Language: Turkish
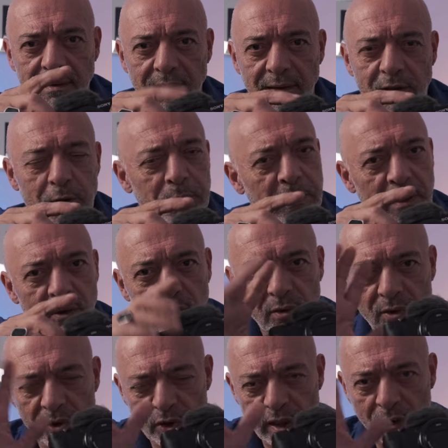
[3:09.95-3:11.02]

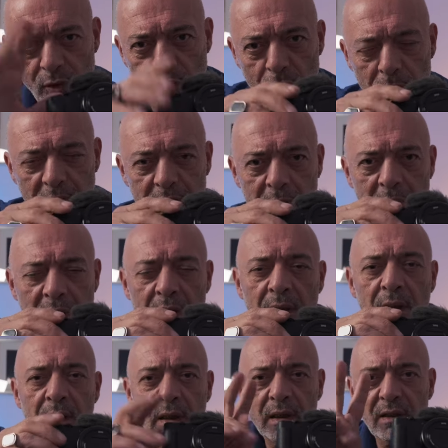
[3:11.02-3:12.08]
hiçbir şeye dokunmadım.
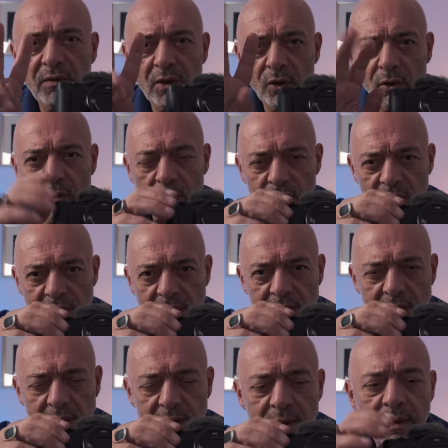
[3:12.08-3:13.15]
İki video
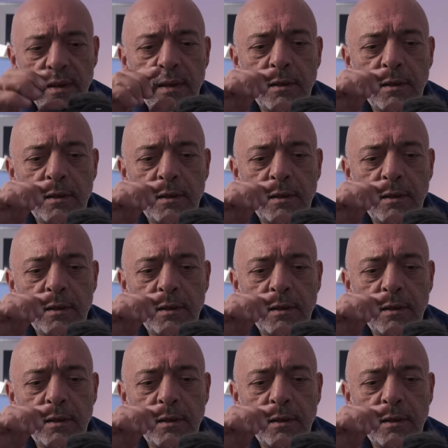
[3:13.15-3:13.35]
göreceksiniz.